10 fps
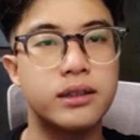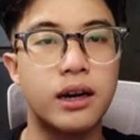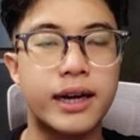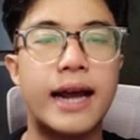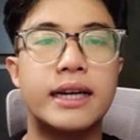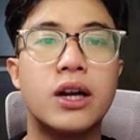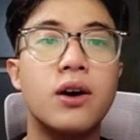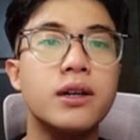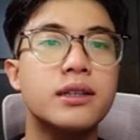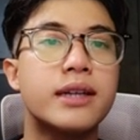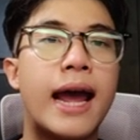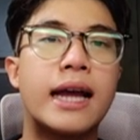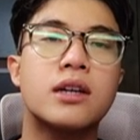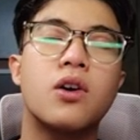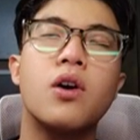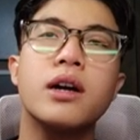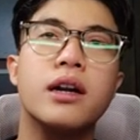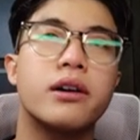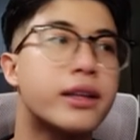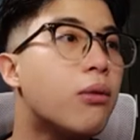đợt này nó đang có cái đợt
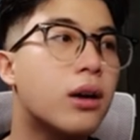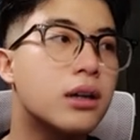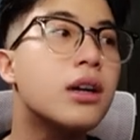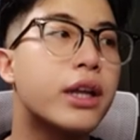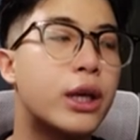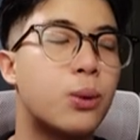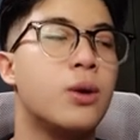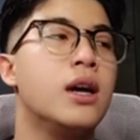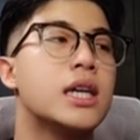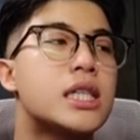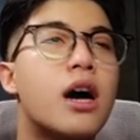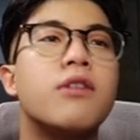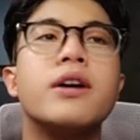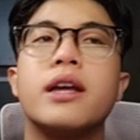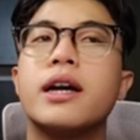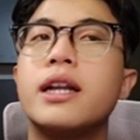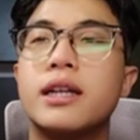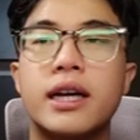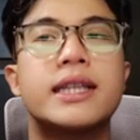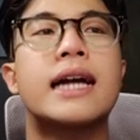dốc hơn rất là nhiều so với những cái
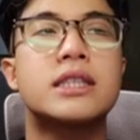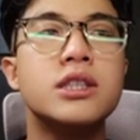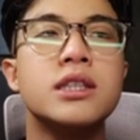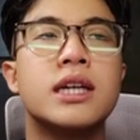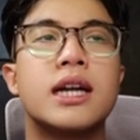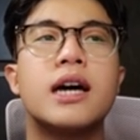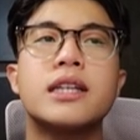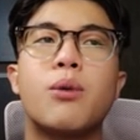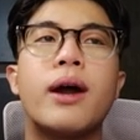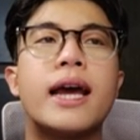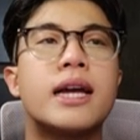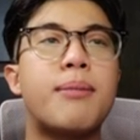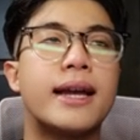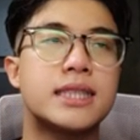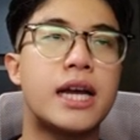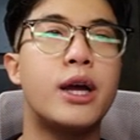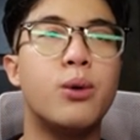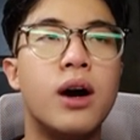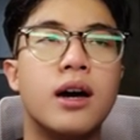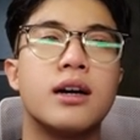kỳ tăng trước đó, thì qua đây các bạn sẽ hiểu hơn